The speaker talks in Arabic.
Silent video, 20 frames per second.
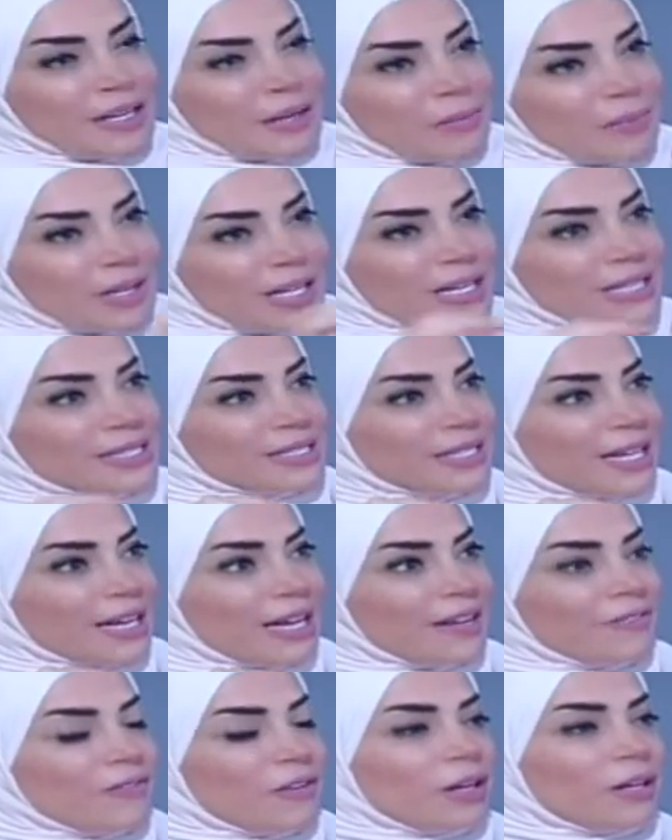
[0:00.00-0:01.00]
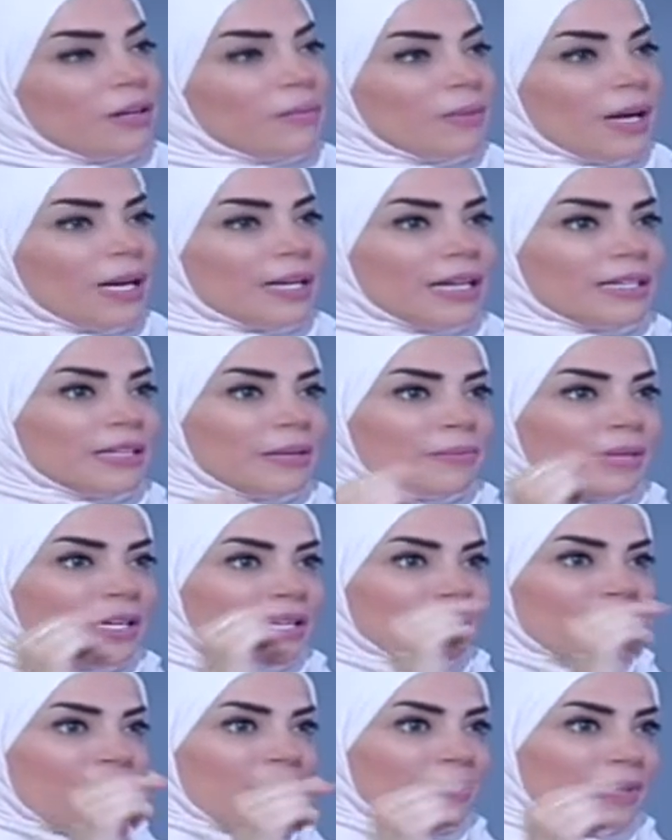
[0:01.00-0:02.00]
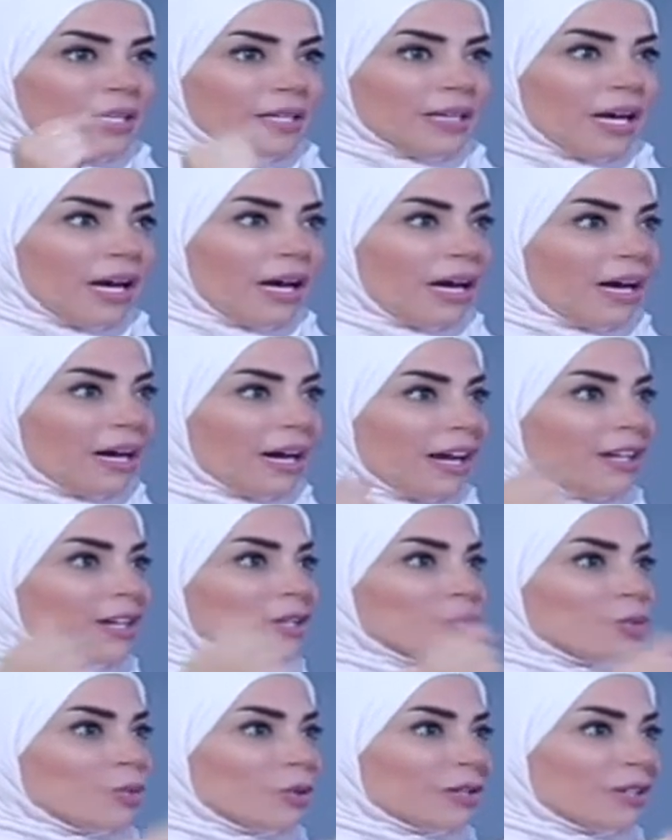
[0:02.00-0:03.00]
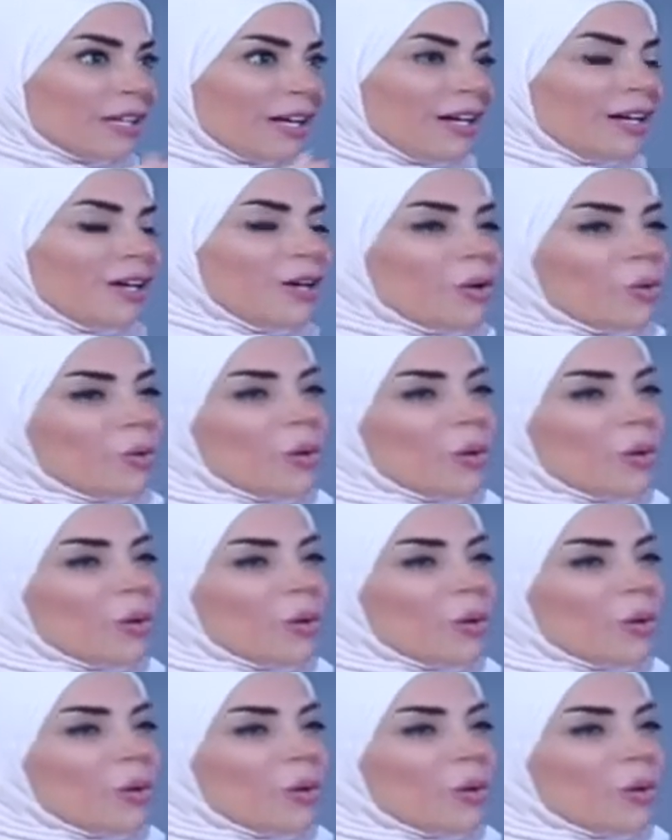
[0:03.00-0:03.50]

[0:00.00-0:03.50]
بالحساب فمعناتها مين عم يضحك على صورتها تمام.